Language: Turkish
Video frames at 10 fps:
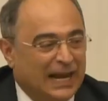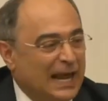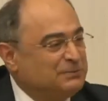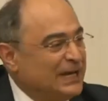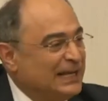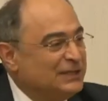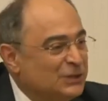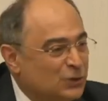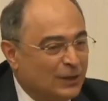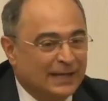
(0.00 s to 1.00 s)

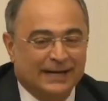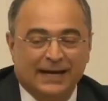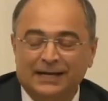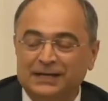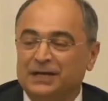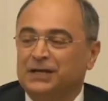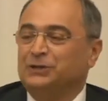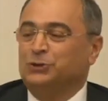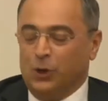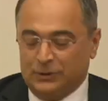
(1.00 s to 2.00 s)
Kelepçelediniz onları.
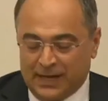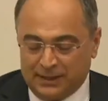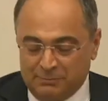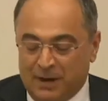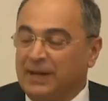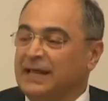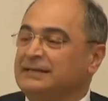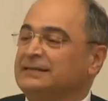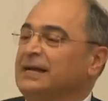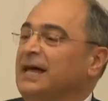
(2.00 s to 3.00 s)
Yine onların
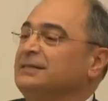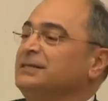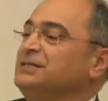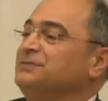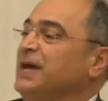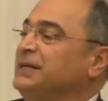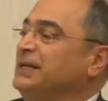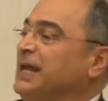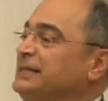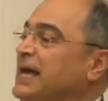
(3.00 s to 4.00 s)
babalarından aldığınız
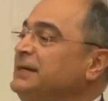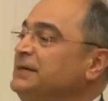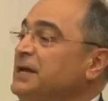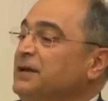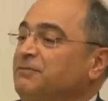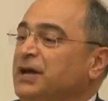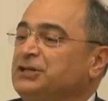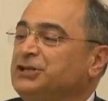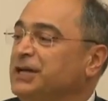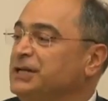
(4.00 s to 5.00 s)
vergilerden
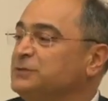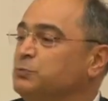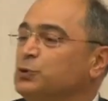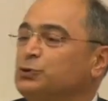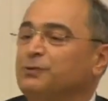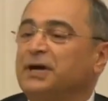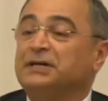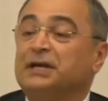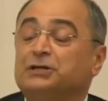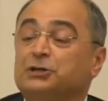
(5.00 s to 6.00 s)
vereceğiniz bursu
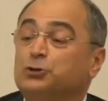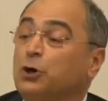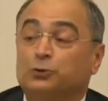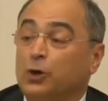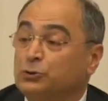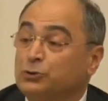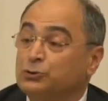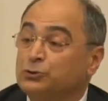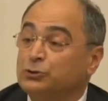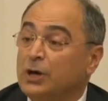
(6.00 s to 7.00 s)
ve krediyi çok
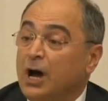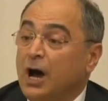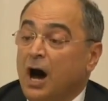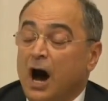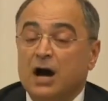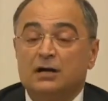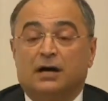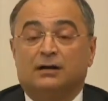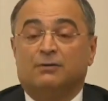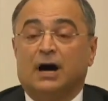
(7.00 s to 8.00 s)
gördünüz.
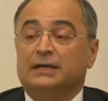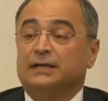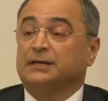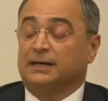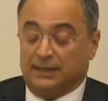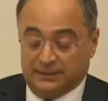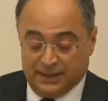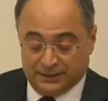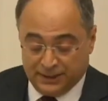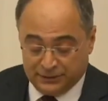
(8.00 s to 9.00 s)
Ankara Valiliği
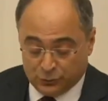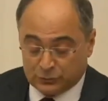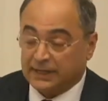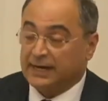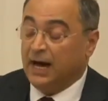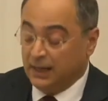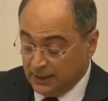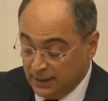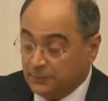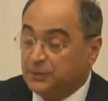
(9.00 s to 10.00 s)
kanalıyla kredi yurtlara
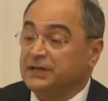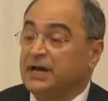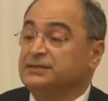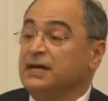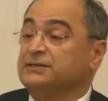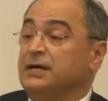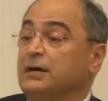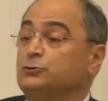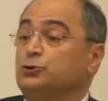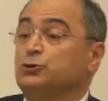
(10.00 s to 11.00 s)
bir yazı
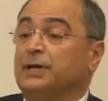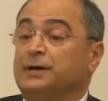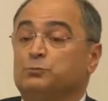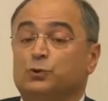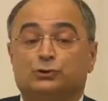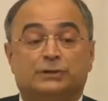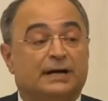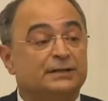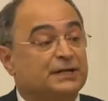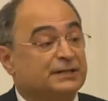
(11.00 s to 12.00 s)
yazarak çocukların
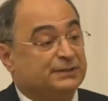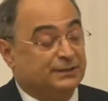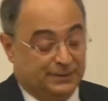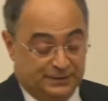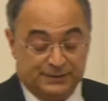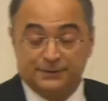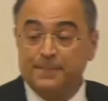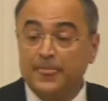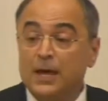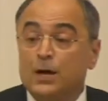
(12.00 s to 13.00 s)
burslarını kestirdiniz.